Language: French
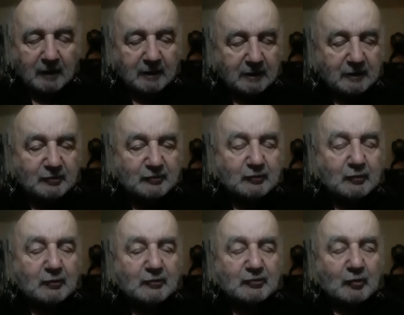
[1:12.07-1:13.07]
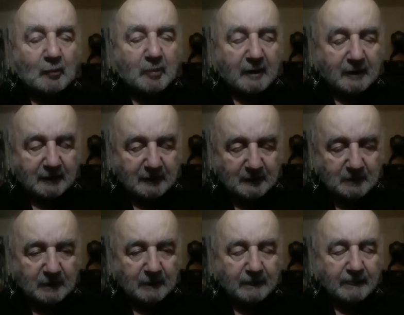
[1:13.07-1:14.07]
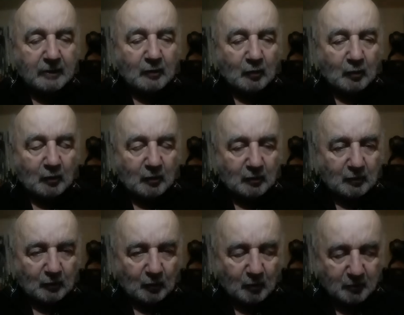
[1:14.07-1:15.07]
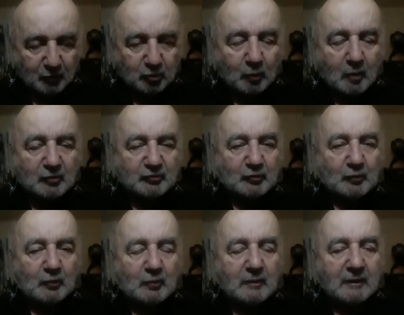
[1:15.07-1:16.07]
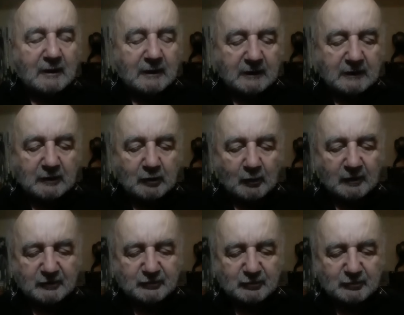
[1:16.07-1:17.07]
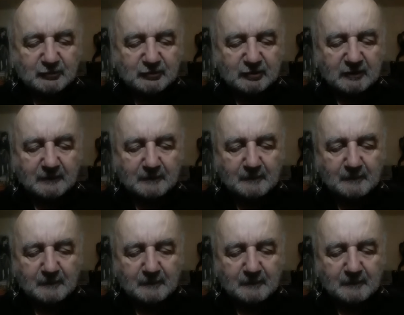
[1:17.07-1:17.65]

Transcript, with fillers: Et Dieu, son Père, au bout de trois jours, il l'a ressuscité.